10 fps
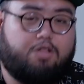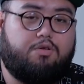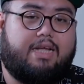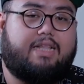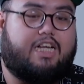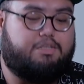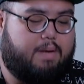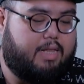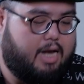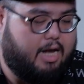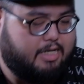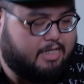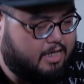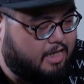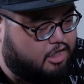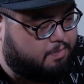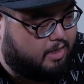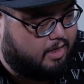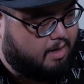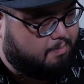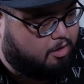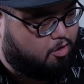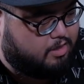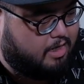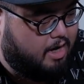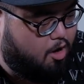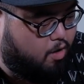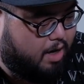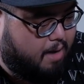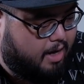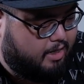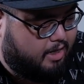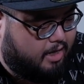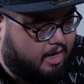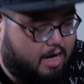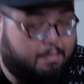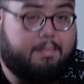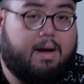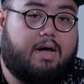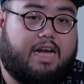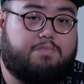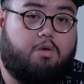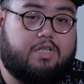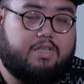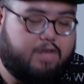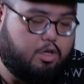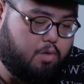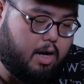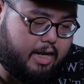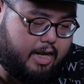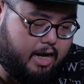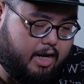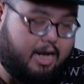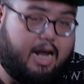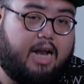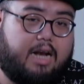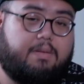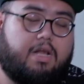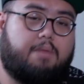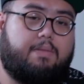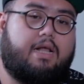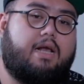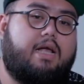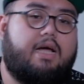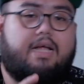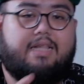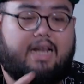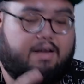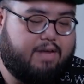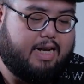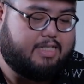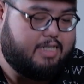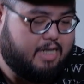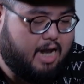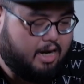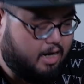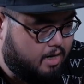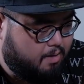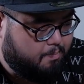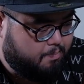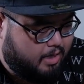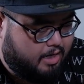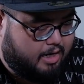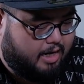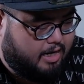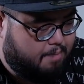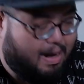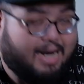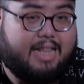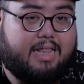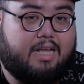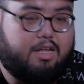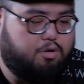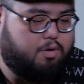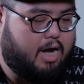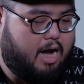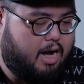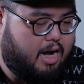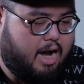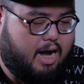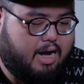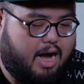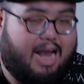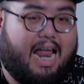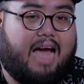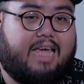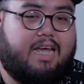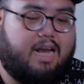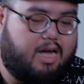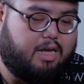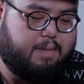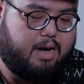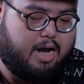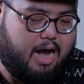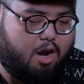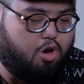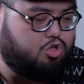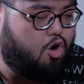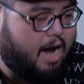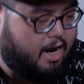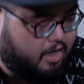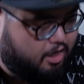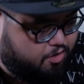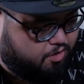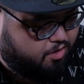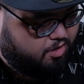itu di touchpadnya di sini touchpadnya menurut saya oke okay banget nih karena memang responsif dan juga klik kiri klik kanannya bener-bener terdefinisi dan ini kliknya padet gitu nggak nggak nggak klangki lah gimana nggak rongsokan gitu